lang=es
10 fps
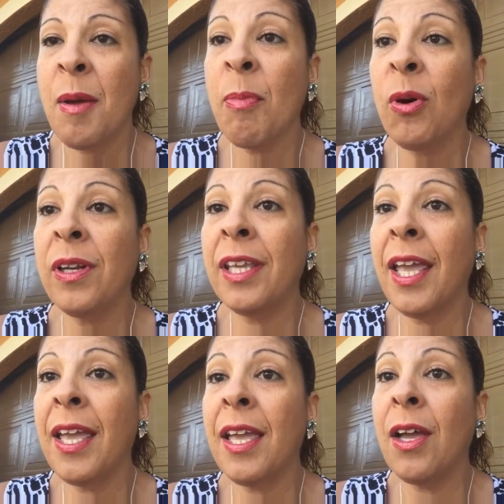
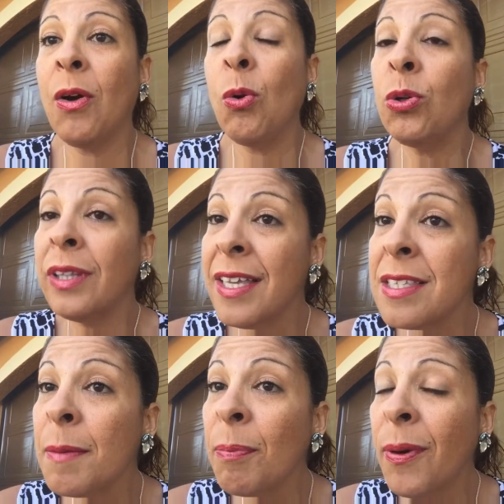porque usted
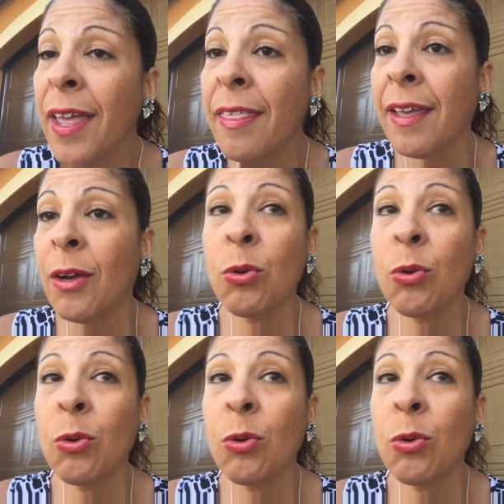sí puede,